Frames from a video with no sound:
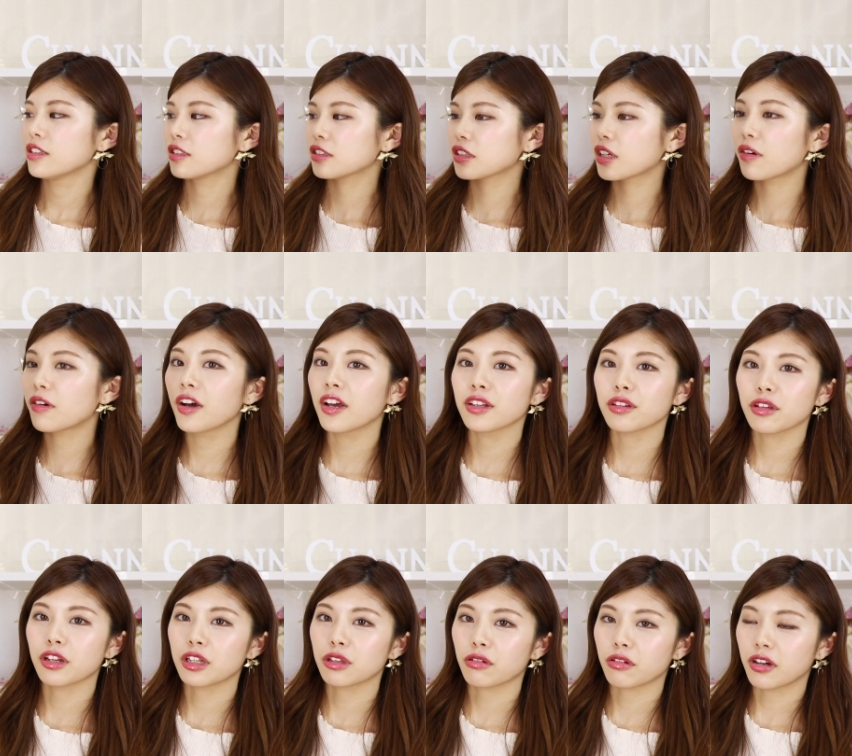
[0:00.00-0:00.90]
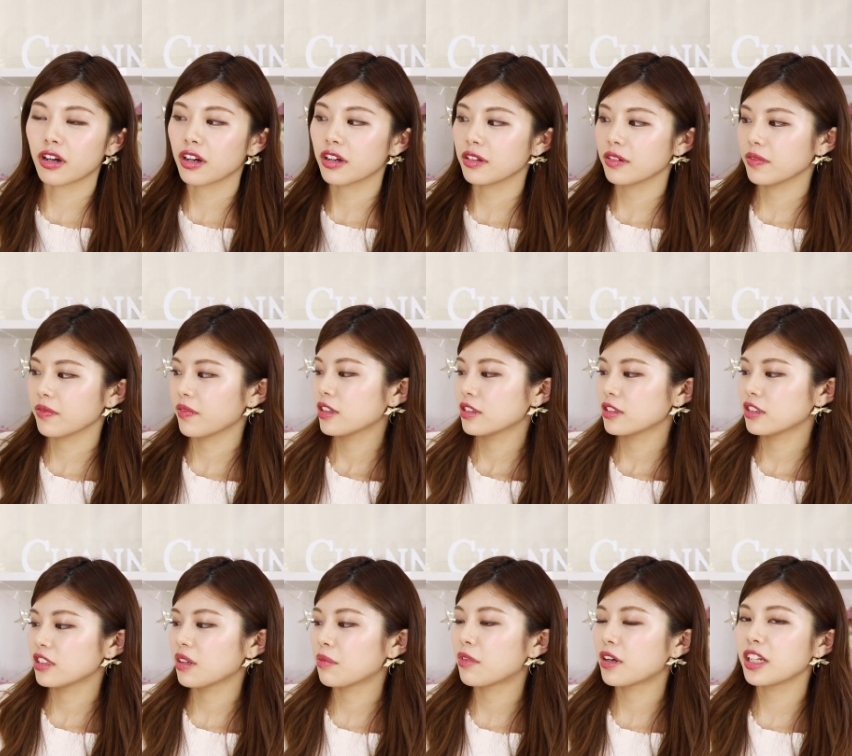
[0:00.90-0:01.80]
使わへん時とか
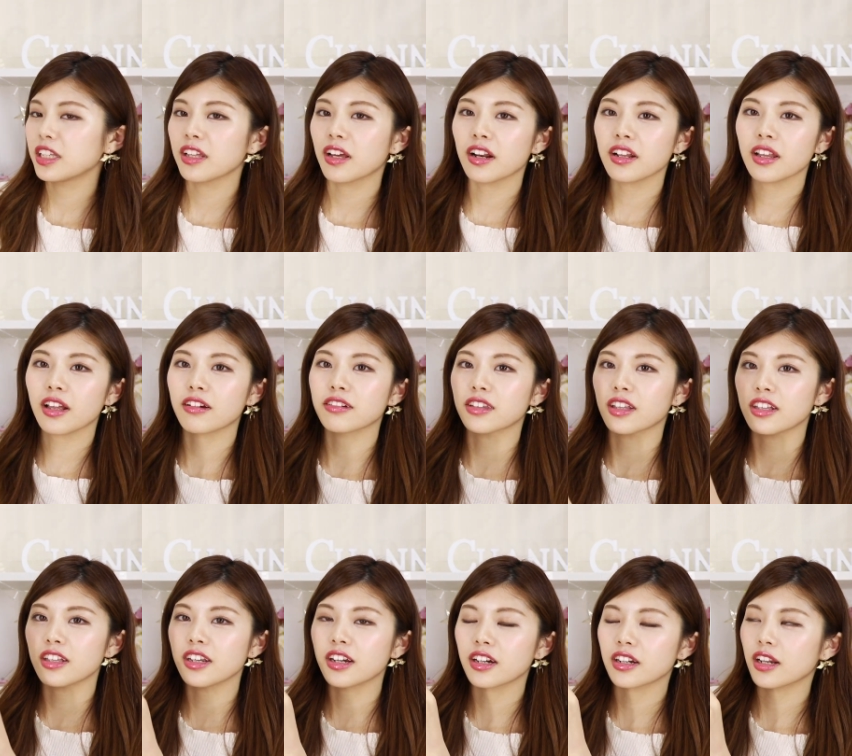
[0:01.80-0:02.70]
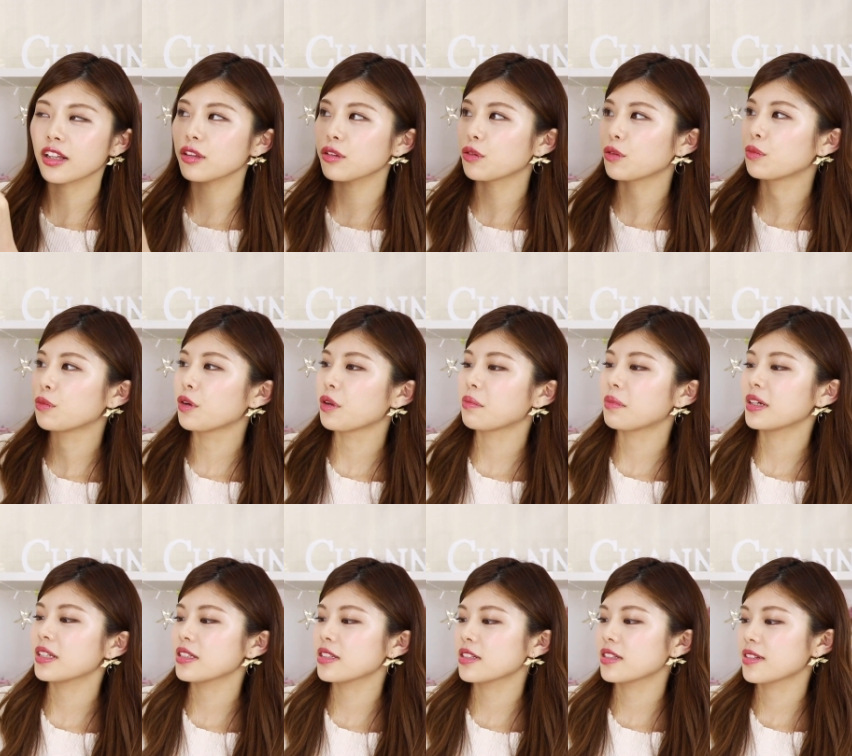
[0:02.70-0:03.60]
邪魔にならなくていいかなと思い
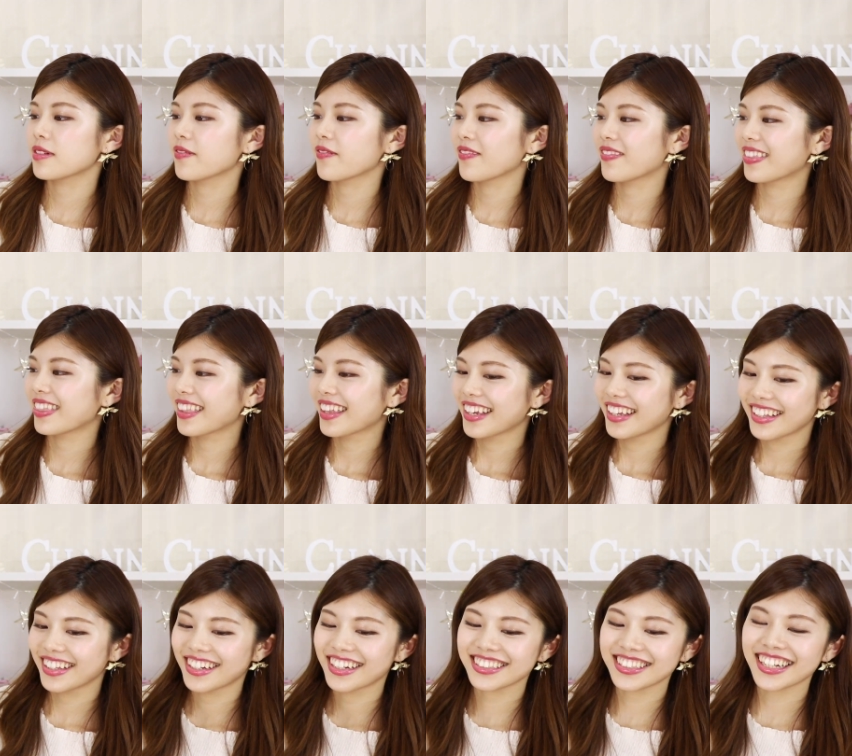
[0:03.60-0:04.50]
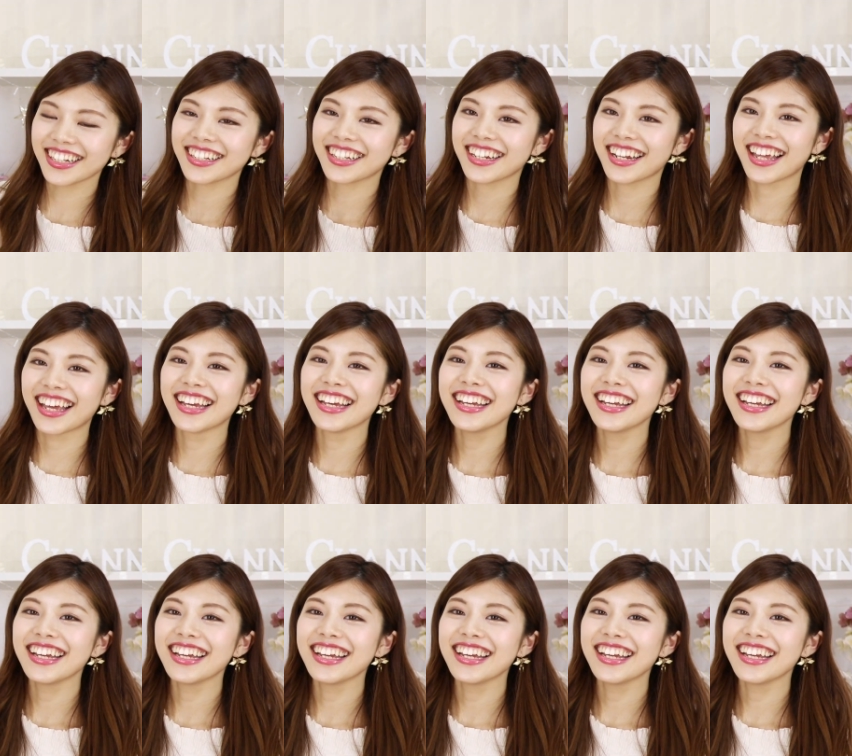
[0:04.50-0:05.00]
ますで、さっきね